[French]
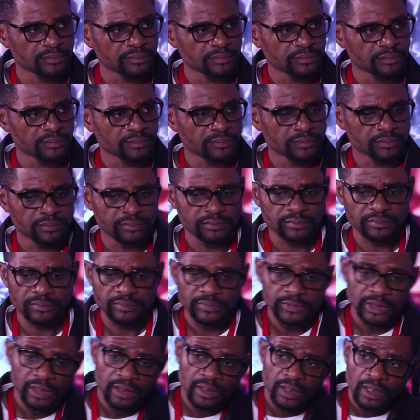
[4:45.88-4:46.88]
africain
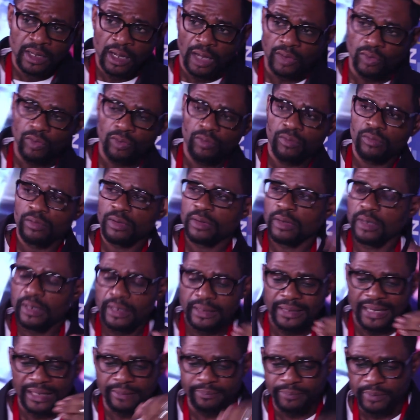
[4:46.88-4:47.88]
Alors,
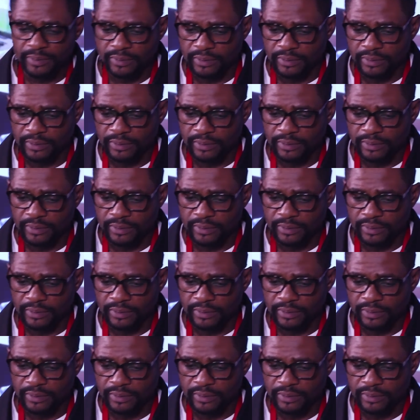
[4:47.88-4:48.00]
là,